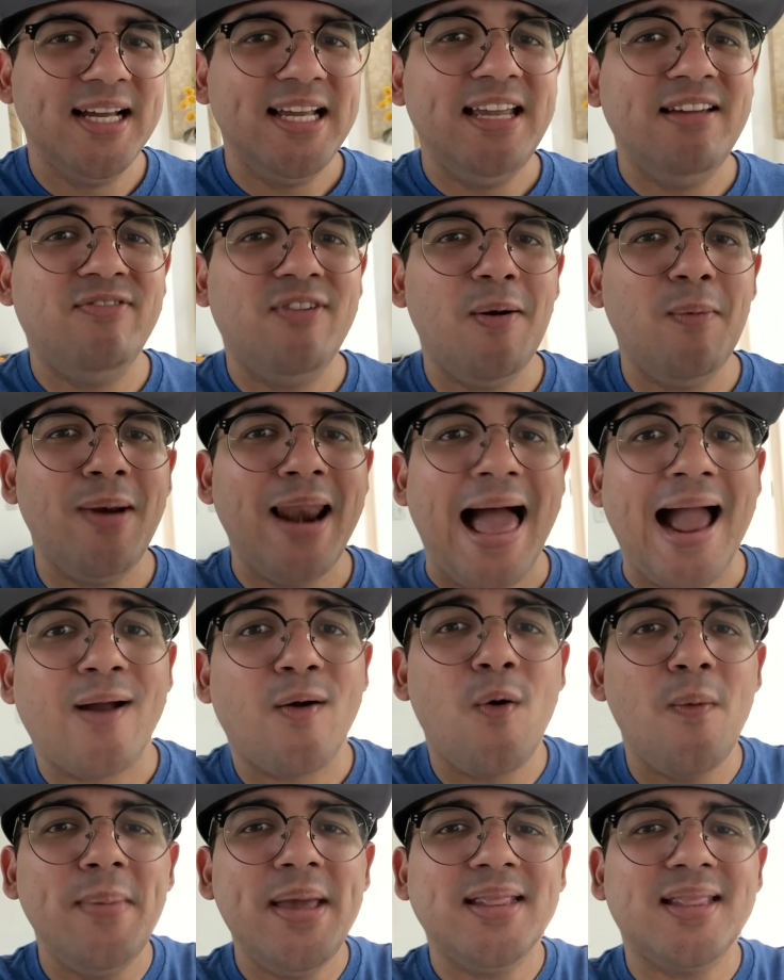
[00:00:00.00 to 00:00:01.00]
E vamos lá,
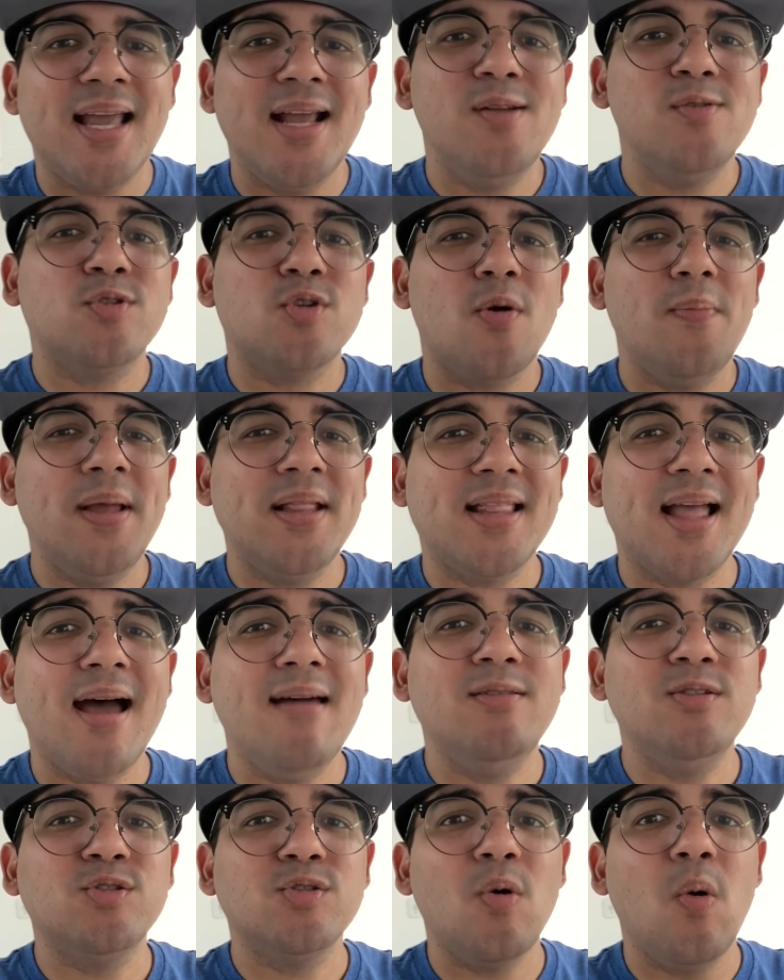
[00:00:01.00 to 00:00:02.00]
comenta aí nos
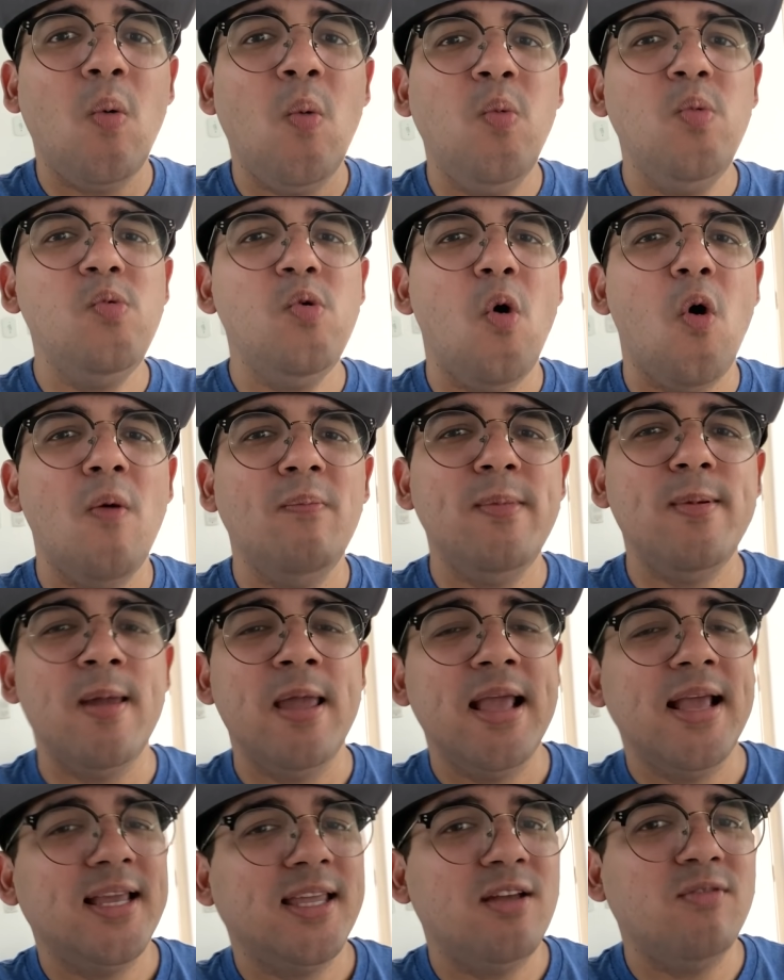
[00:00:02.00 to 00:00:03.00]
comentários um nome
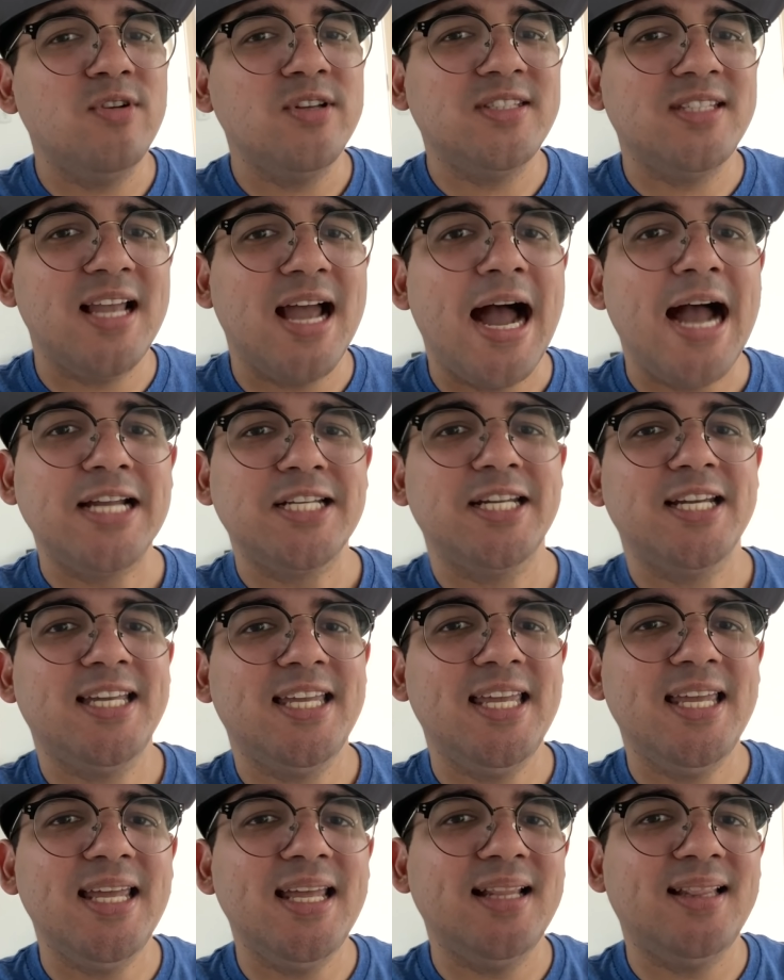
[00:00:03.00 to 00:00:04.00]
que você acha
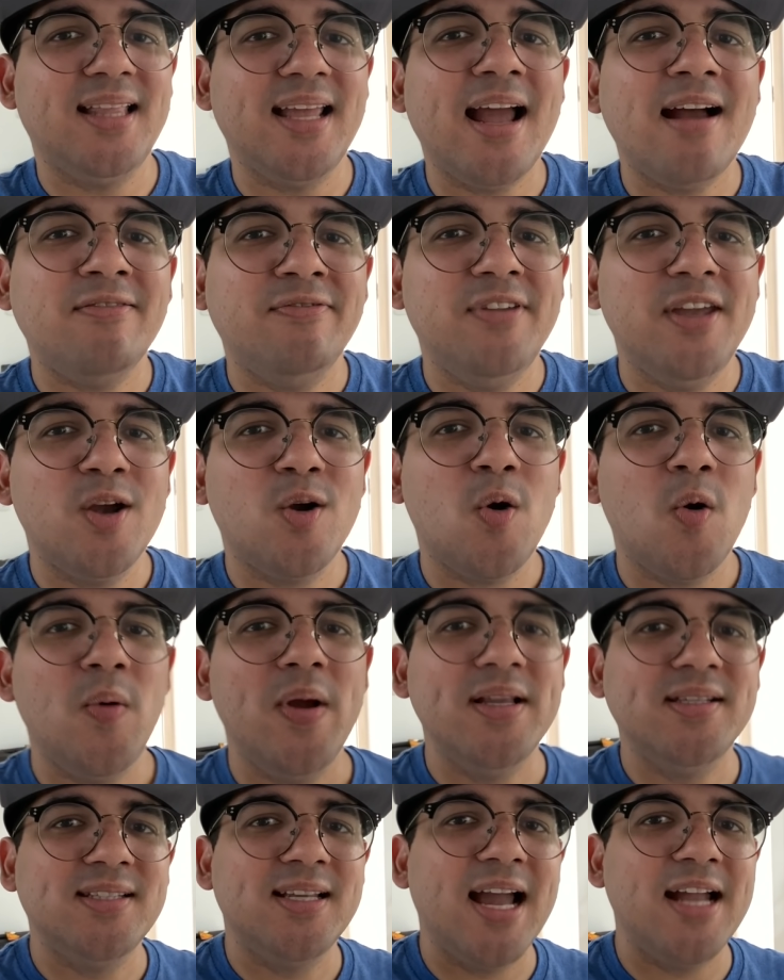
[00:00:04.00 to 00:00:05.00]
que tem a ver com
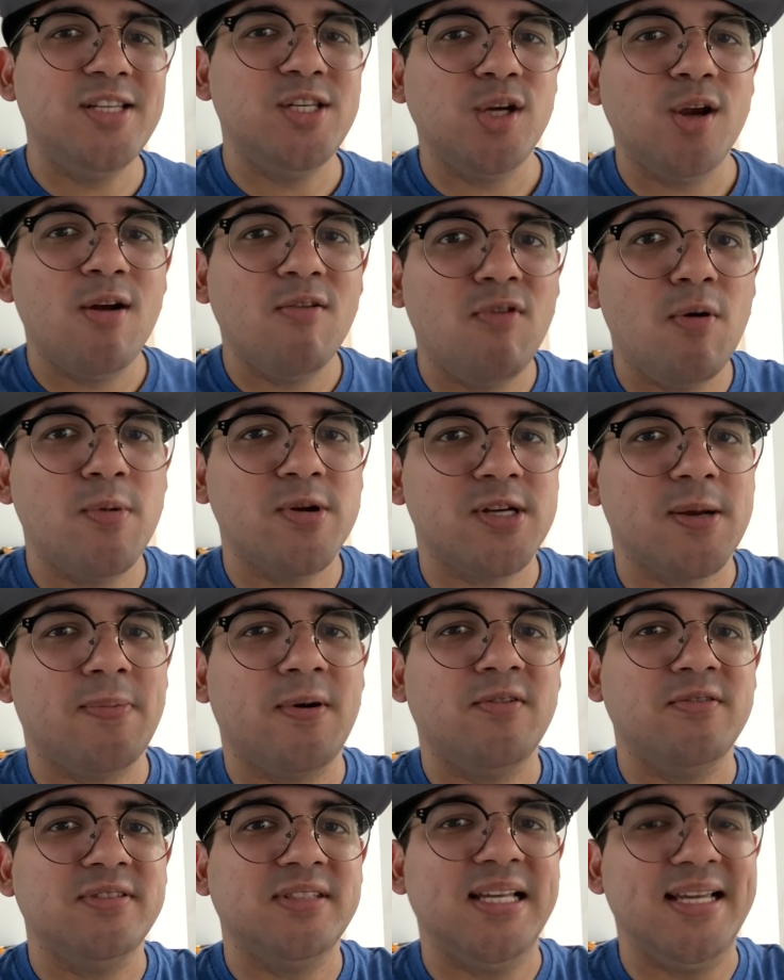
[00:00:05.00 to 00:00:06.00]
esse gatinho que eu vou mostrar
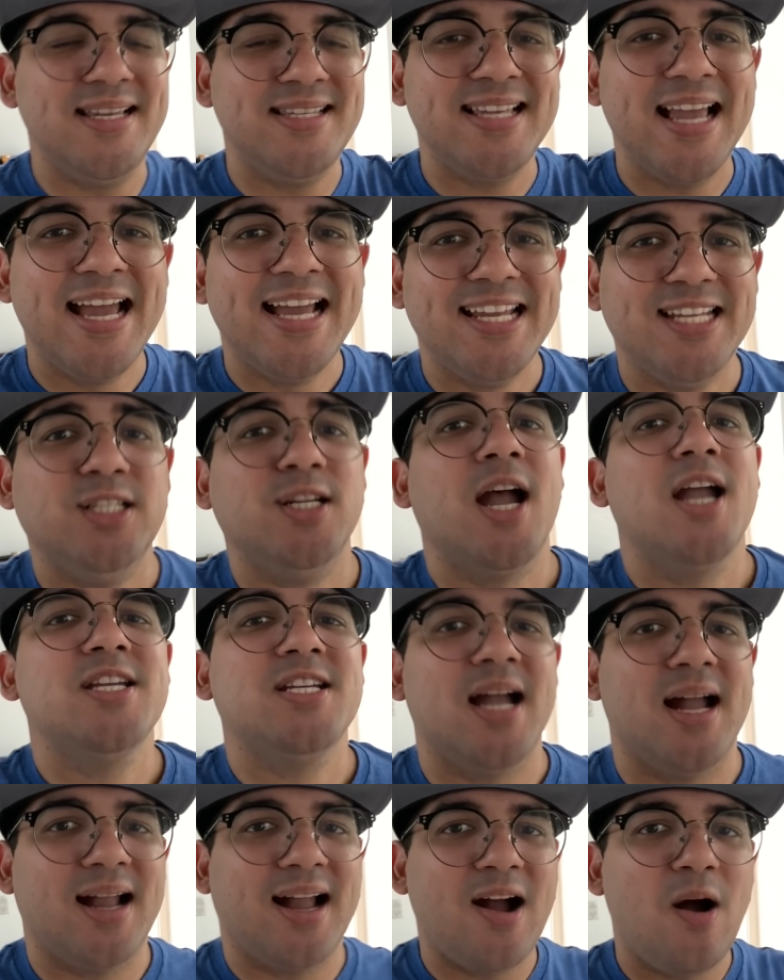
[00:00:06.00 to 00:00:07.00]
pra vocês. Já,
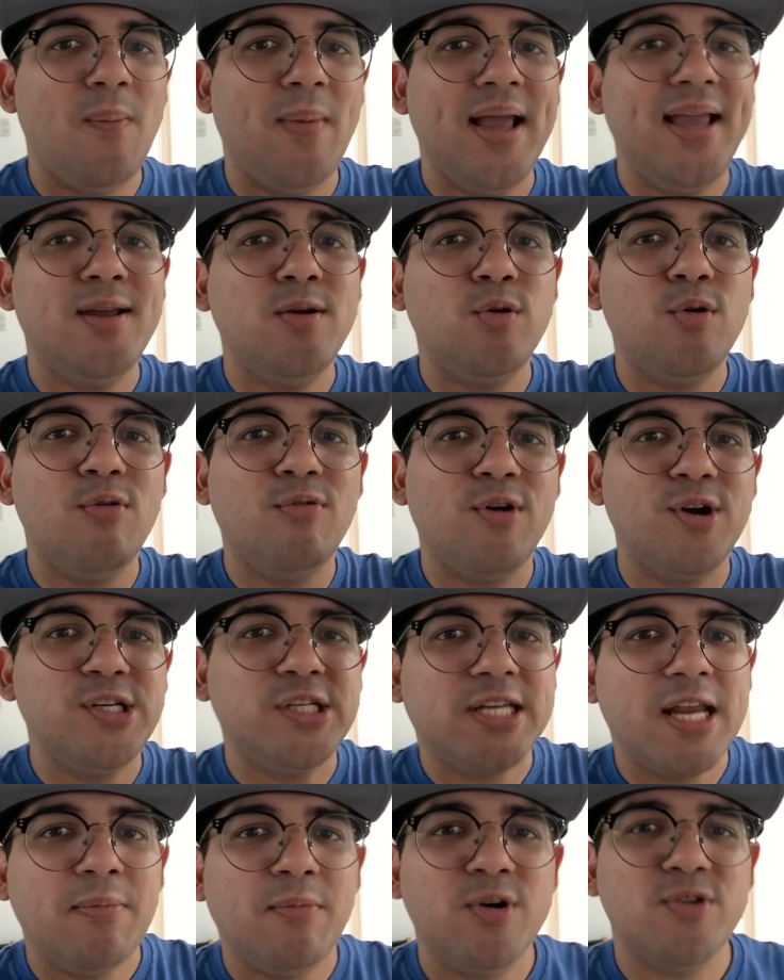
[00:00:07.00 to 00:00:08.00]
já. Calma aí que o
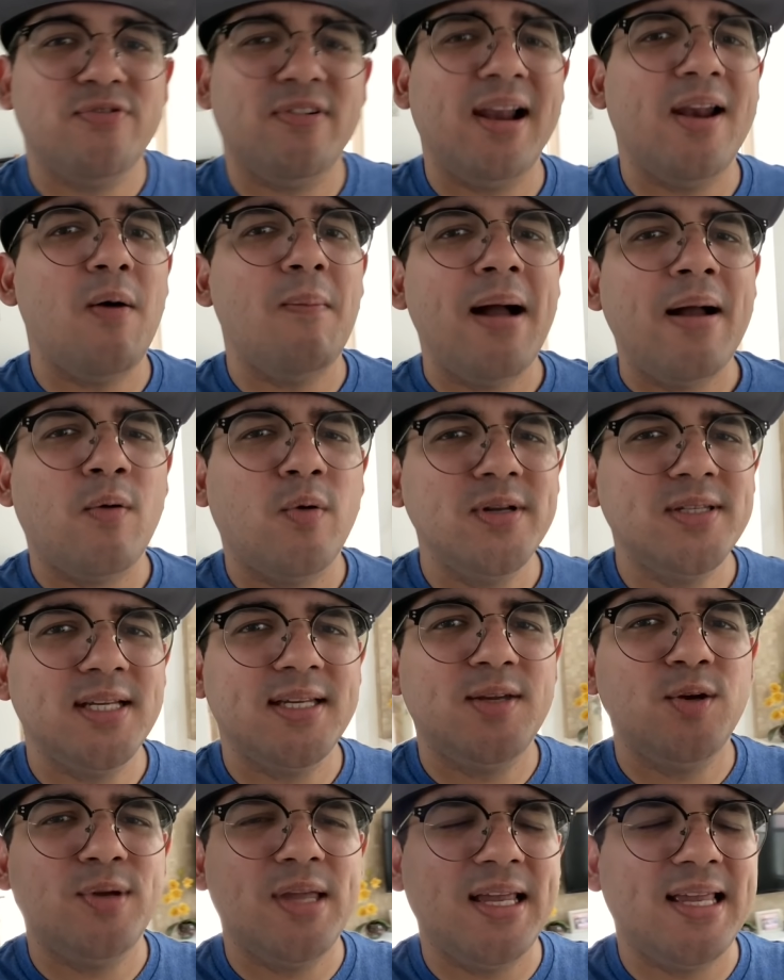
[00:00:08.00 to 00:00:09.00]
Novote quer falar uma coisa
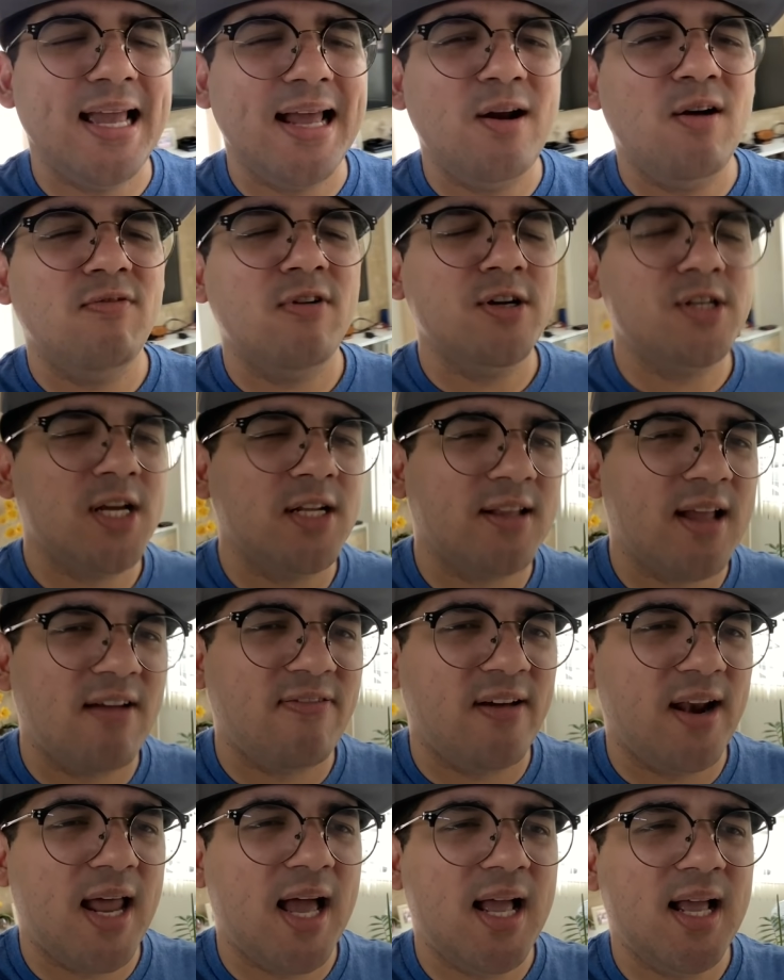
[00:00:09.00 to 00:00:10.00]
aqui. O que, que é, Novote, que tu
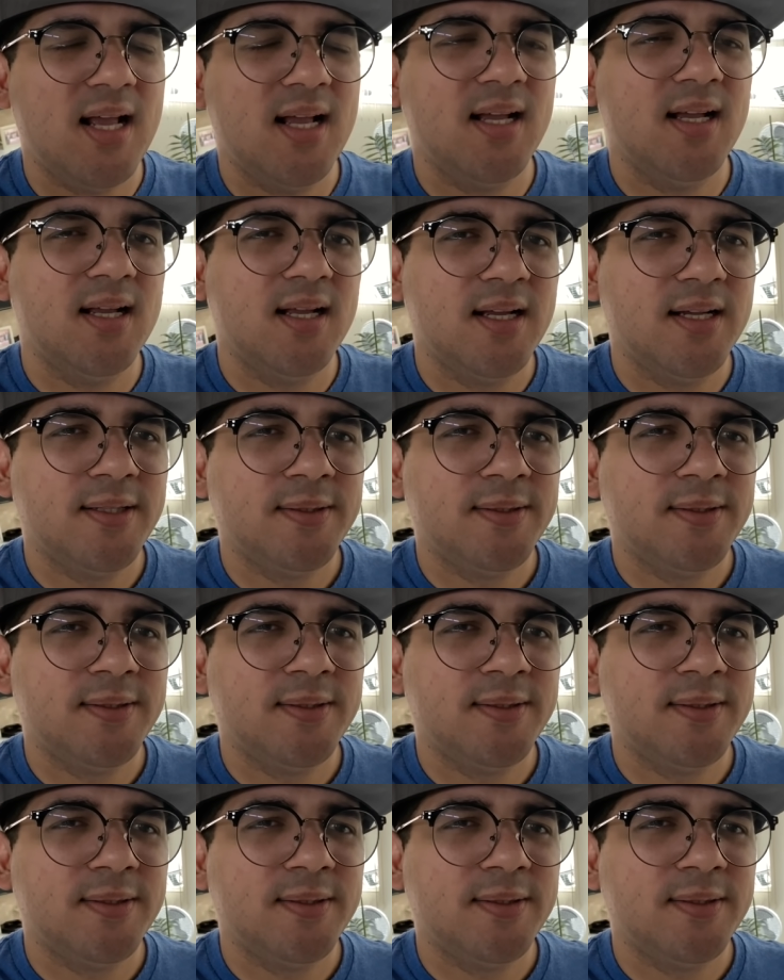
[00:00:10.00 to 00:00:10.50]
quer falar?